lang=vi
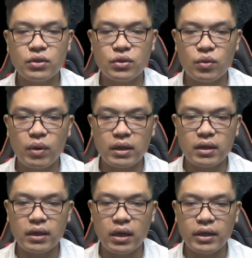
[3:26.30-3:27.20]
Chủ quán
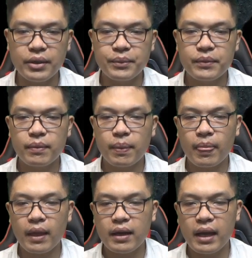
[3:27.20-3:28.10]
cười nói,
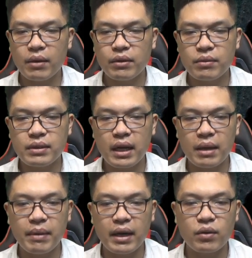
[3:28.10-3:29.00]
Lao Thiếu Gia là
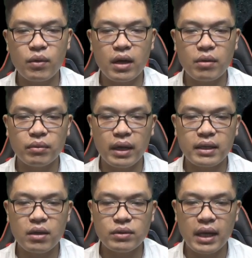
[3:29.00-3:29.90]
bạn của Khổng Đại
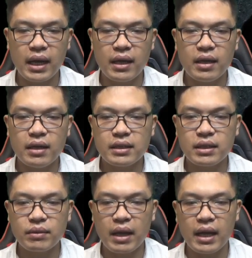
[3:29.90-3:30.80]
Thiếu Gia,
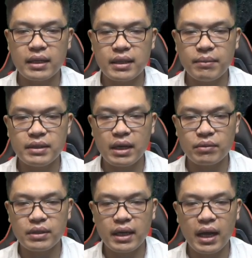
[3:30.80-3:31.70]
sao ta dám chào
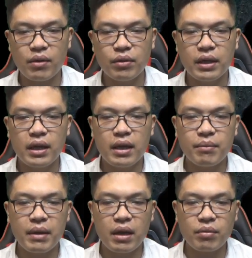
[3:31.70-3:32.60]
giá cao,
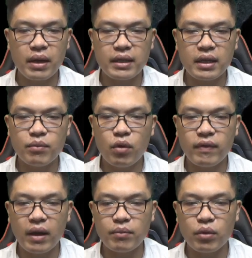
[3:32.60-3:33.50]
bình ngọc này ta mua
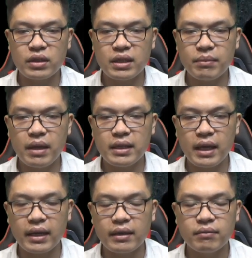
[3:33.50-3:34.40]
vào một trăm linh
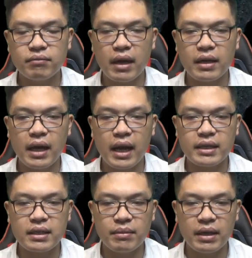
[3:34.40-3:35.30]
thạch, bán hai
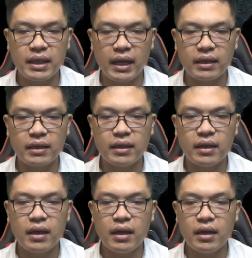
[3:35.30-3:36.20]
trăm linh thạch.
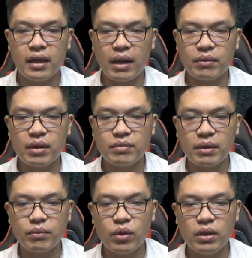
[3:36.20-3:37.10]
Lao Thiếu Gia
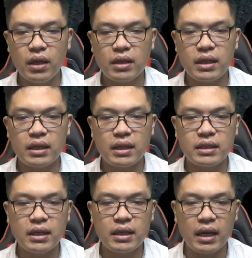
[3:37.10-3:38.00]
muốn thì ta
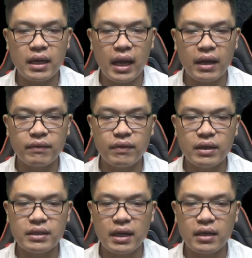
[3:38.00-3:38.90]
xin để lại
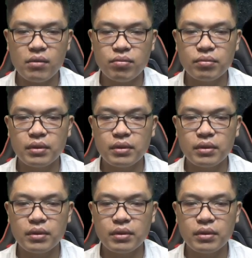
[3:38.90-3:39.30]
với giá gốc.